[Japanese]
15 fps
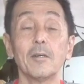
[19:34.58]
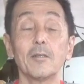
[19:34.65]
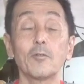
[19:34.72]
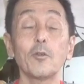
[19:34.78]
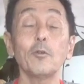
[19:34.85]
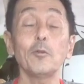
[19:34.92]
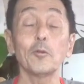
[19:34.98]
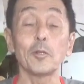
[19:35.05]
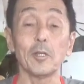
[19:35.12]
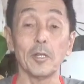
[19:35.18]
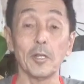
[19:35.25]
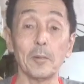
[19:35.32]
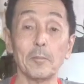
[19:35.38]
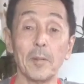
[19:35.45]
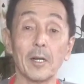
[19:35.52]
そういうのに
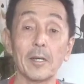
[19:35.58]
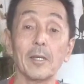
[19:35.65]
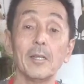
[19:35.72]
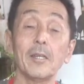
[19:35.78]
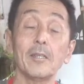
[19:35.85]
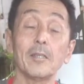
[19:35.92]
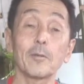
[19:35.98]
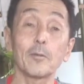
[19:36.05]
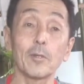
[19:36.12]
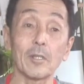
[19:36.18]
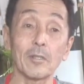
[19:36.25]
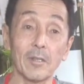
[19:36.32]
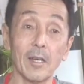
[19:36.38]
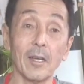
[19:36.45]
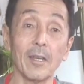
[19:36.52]
ね負けないでくだ
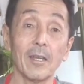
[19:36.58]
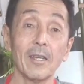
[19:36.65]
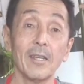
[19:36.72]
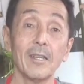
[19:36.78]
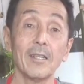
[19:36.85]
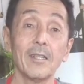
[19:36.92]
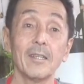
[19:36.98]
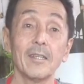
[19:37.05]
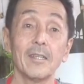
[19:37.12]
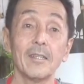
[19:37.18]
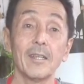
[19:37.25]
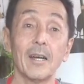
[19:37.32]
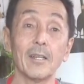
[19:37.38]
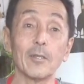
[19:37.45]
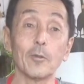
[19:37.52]
さい。
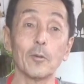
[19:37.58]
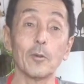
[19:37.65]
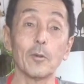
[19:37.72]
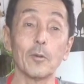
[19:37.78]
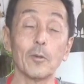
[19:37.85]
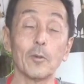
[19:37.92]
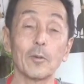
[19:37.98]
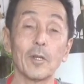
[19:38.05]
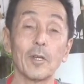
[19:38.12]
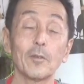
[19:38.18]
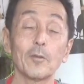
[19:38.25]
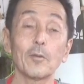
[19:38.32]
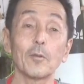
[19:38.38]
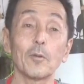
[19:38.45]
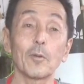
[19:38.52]
なん
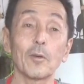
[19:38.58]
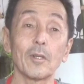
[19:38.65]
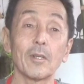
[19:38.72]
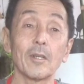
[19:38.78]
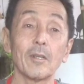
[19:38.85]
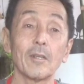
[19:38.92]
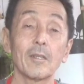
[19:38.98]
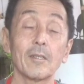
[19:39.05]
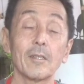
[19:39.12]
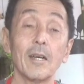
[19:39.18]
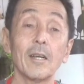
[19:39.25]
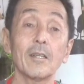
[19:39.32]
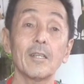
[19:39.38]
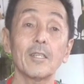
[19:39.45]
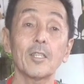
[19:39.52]
ていうのかな、
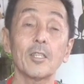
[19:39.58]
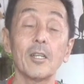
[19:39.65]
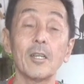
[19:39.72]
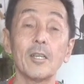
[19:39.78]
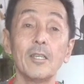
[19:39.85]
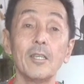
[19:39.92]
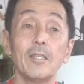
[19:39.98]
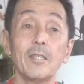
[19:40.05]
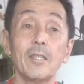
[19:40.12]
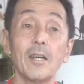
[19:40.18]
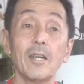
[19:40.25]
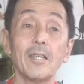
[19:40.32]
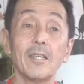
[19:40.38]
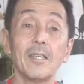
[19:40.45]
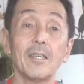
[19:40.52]
何かしら言い
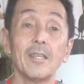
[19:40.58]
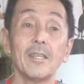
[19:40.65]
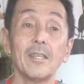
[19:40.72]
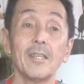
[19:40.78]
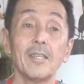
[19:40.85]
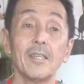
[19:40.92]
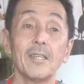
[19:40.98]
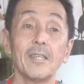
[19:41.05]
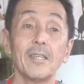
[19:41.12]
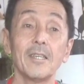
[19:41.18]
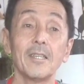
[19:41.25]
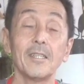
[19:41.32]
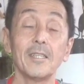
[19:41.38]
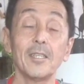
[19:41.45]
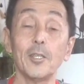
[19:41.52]
たい
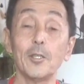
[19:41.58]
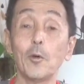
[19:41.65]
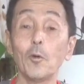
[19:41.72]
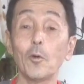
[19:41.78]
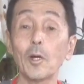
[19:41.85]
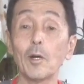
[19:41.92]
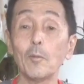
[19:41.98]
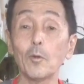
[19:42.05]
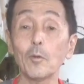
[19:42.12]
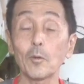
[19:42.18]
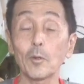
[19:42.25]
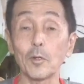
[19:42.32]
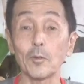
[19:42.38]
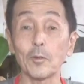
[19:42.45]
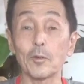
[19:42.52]
批評家もど
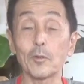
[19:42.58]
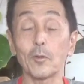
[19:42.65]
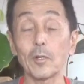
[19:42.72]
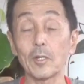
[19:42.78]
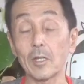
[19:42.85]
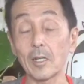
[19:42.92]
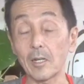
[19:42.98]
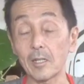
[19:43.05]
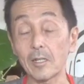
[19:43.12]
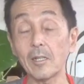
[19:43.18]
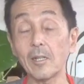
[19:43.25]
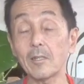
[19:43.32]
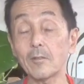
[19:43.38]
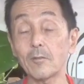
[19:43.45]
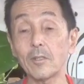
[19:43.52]
きの人がね必
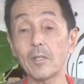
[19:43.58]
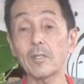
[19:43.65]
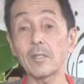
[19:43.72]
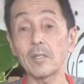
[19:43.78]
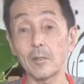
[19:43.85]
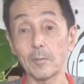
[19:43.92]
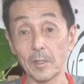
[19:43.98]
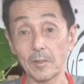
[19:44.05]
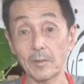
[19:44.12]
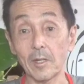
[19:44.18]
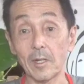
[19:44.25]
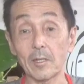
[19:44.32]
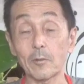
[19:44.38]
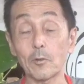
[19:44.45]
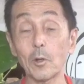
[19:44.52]
ず出てきます
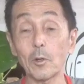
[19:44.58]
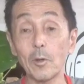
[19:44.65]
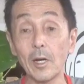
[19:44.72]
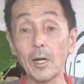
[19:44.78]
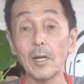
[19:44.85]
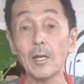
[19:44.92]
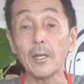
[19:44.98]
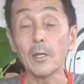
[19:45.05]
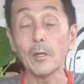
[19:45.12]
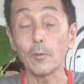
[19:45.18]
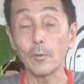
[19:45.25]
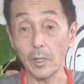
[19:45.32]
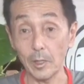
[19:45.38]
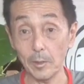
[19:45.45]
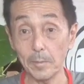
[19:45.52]
から、それは
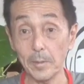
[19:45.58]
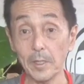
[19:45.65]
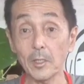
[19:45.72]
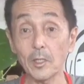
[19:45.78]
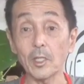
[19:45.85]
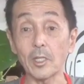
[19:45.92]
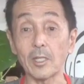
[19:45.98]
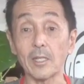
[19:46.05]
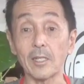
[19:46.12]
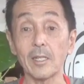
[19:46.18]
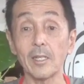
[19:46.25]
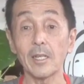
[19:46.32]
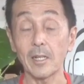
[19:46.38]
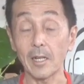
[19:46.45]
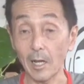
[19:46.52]
フィリピン人
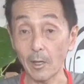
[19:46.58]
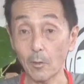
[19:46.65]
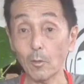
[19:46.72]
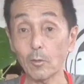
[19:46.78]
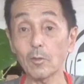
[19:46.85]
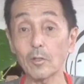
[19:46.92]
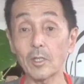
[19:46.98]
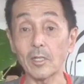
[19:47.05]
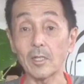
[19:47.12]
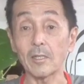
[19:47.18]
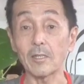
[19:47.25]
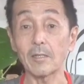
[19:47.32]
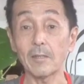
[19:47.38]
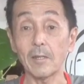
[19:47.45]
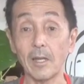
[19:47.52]
外国人、
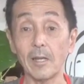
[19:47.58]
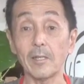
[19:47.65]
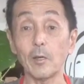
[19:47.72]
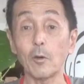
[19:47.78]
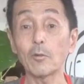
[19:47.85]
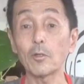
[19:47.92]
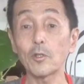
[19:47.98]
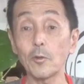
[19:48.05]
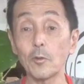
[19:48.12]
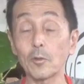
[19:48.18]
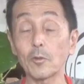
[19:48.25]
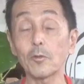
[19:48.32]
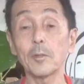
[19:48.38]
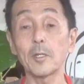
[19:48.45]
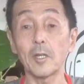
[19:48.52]
ね、日本人を
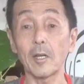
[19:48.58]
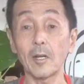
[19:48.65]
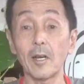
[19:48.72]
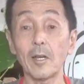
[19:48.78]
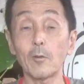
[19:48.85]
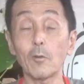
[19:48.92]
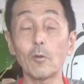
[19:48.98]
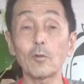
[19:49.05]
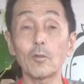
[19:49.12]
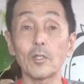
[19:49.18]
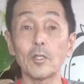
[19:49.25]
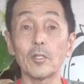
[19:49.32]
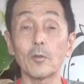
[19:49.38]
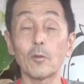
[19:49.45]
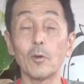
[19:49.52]
含めた外国
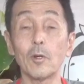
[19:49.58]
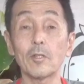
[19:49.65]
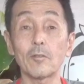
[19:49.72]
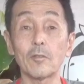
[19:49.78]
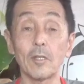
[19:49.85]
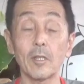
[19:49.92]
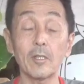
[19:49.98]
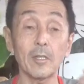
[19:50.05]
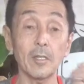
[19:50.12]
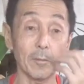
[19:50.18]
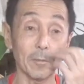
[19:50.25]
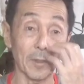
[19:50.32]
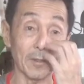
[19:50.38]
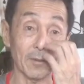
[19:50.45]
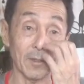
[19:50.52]
人問わず出てき
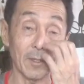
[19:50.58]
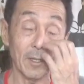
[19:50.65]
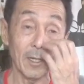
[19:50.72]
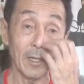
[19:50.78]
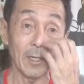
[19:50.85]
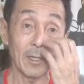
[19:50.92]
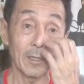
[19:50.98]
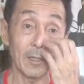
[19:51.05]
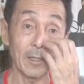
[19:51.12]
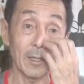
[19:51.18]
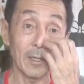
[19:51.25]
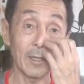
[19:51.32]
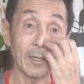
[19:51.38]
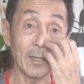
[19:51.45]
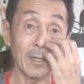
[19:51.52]
ます。
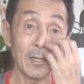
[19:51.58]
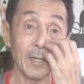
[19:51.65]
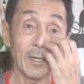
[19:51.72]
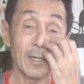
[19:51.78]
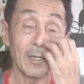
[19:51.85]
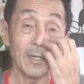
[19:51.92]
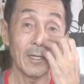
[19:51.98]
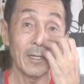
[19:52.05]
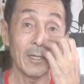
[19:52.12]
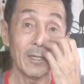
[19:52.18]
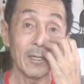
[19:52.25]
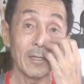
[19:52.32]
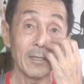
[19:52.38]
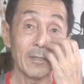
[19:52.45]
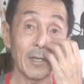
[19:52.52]
で
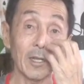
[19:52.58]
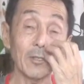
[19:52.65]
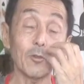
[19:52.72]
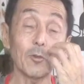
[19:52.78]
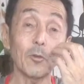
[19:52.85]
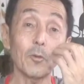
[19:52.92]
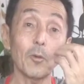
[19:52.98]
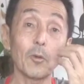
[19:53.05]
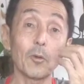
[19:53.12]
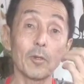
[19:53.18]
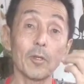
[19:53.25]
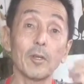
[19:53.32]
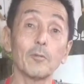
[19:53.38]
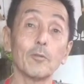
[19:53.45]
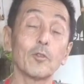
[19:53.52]
最初の頃
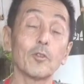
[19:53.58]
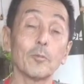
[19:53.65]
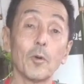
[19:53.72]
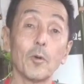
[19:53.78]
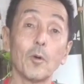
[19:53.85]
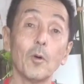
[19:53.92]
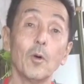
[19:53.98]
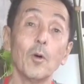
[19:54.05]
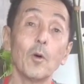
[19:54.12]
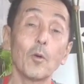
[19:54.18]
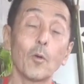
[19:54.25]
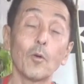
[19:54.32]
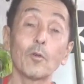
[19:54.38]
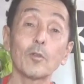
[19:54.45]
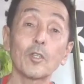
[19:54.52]
ねうちも
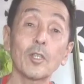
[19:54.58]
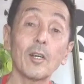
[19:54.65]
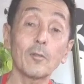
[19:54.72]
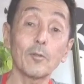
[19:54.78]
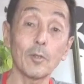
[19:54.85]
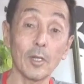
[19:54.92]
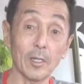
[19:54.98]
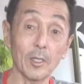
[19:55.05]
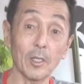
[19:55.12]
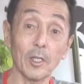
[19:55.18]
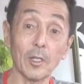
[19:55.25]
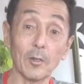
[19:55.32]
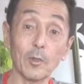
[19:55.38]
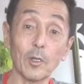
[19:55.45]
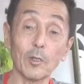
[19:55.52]
この近くだけじゃ
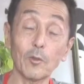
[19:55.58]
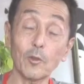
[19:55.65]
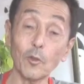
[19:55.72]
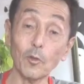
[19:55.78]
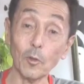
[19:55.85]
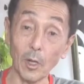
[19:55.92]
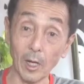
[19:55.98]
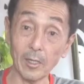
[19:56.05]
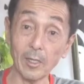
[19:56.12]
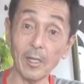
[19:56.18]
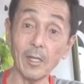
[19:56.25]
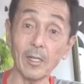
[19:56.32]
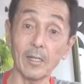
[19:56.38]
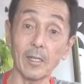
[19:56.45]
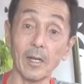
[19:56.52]
なくてちょっと離
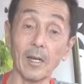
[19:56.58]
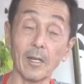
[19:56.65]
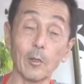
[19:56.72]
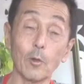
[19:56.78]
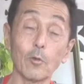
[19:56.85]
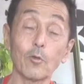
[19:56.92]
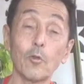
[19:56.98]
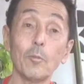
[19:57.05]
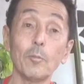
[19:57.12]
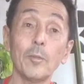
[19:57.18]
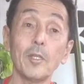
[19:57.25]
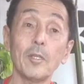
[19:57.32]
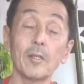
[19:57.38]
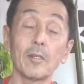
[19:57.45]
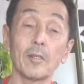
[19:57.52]
れた漁村
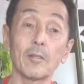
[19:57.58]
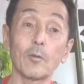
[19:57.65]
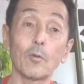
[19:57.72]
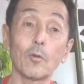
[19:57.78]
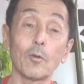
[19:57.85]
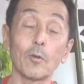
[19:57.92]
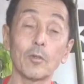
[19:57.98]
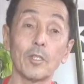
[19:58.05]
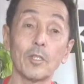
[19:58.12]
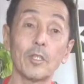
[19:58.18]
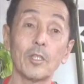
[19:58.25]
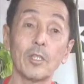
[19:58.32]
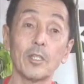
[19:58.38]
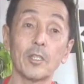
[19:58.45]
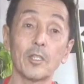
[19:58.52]
みたいなところに
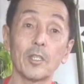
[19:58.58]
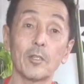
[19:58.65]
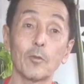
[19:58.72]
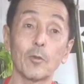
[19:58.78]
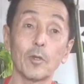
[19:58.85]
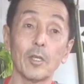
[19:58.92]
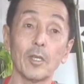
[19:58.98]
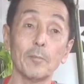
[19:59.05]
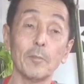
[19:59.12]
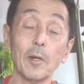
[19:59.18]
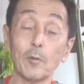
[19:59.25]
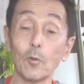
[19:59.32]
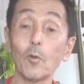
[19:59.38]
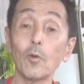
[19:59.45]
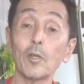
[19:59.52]
支援した時、
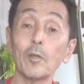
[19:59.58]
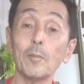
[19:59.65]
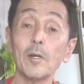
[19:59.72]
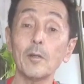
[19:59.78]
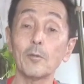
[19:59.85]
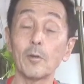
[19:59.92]
動き回